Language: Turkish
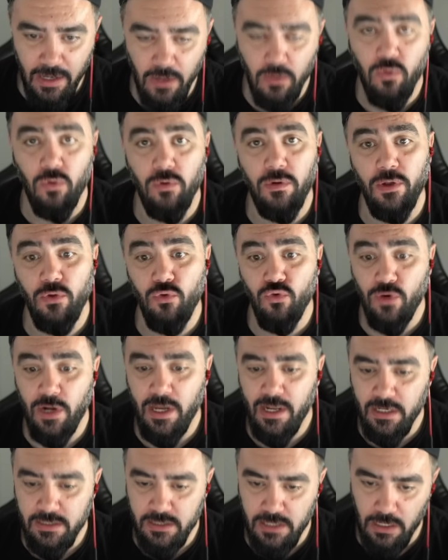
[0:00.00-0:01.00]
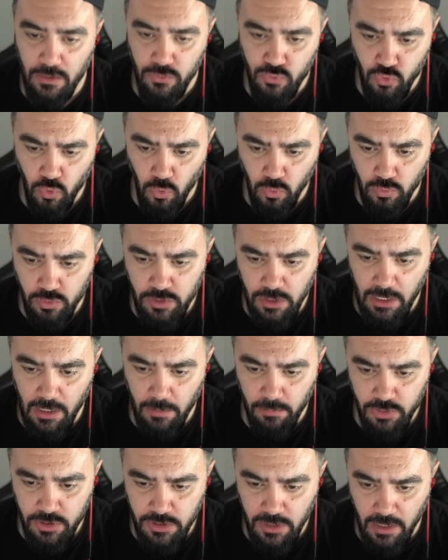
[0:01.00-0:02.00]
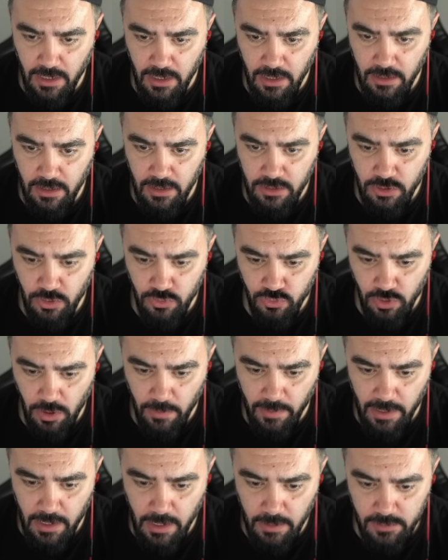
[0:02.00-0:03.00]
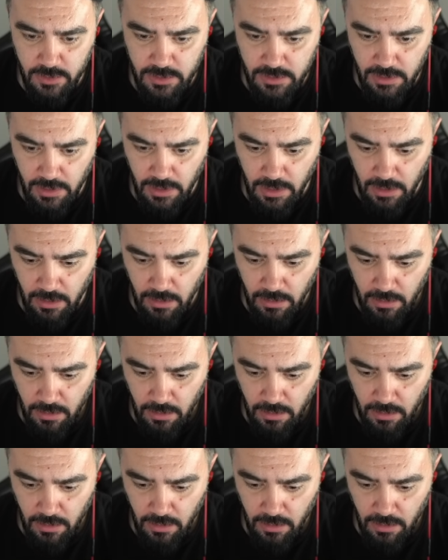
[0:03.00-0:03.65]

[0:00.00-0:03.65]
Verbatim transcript: koluna yüreğine sağlık. Çok güzel yapmışlar arkadaşlar. Şuna bakar mısın ya?